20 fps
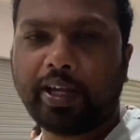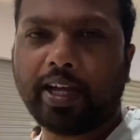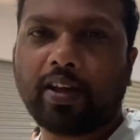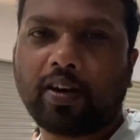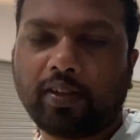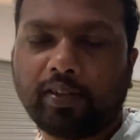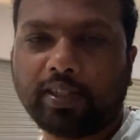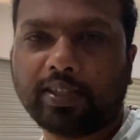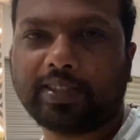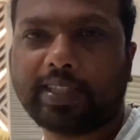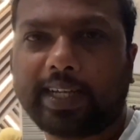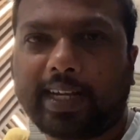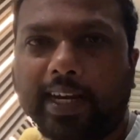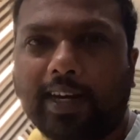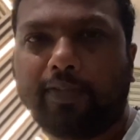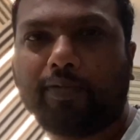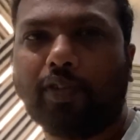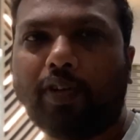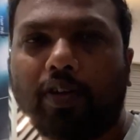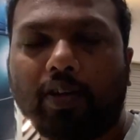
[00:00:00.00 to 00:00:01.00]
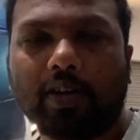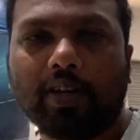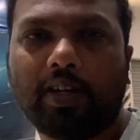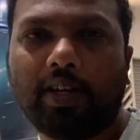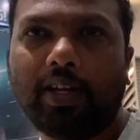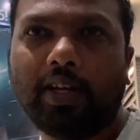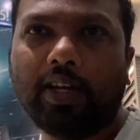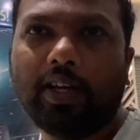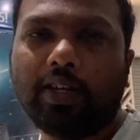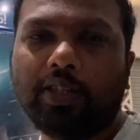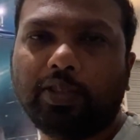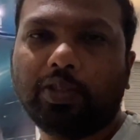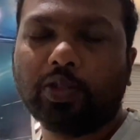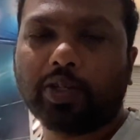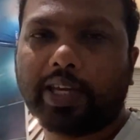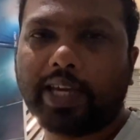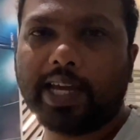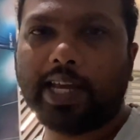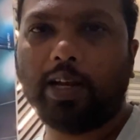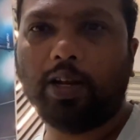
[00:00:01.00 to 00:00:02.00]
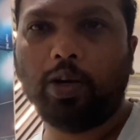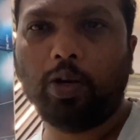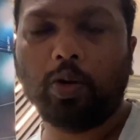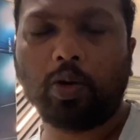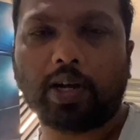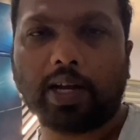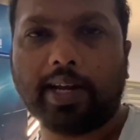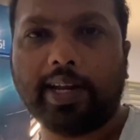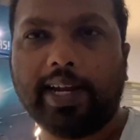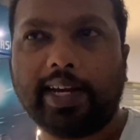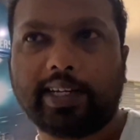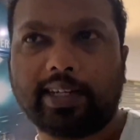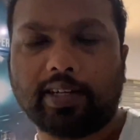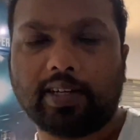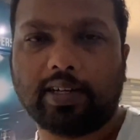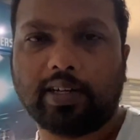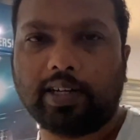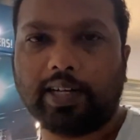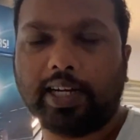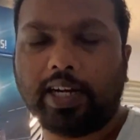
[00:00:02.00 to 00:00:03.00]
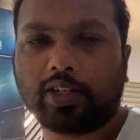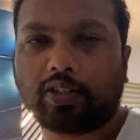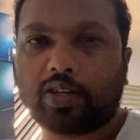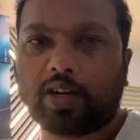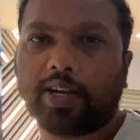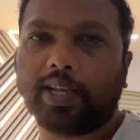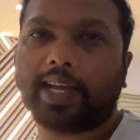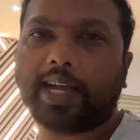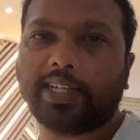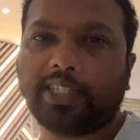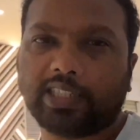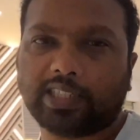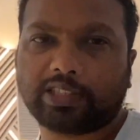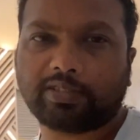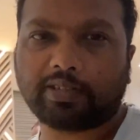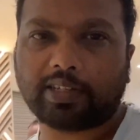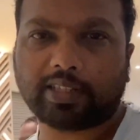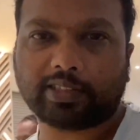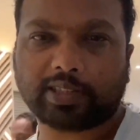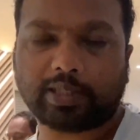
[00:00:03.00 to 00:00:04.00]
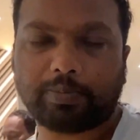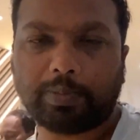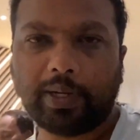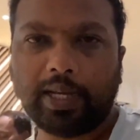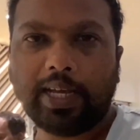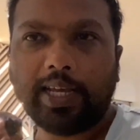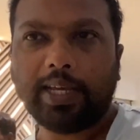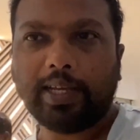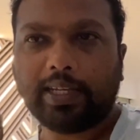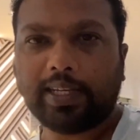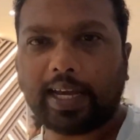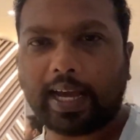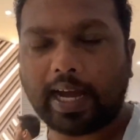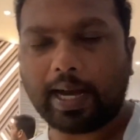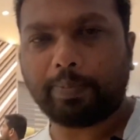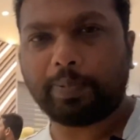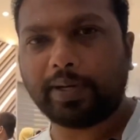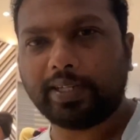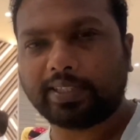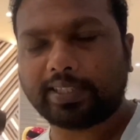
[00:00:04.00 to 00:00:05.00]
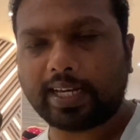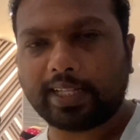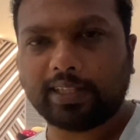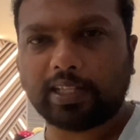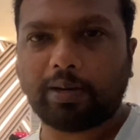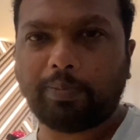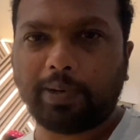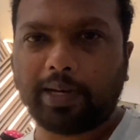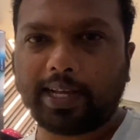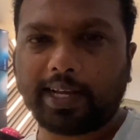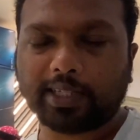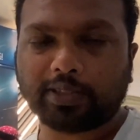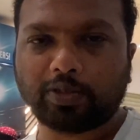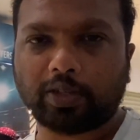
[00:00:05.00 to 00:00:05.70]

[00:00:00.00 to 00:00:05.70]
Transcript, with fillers: वी आर ऑन द सेकेंड फ्लोर जो कि है लुल्लू कनेक्ट इलेक्ट्रॉनिक गैजेट्स वगैरह सब यहाँ पर इसके अंदर मिलेंगे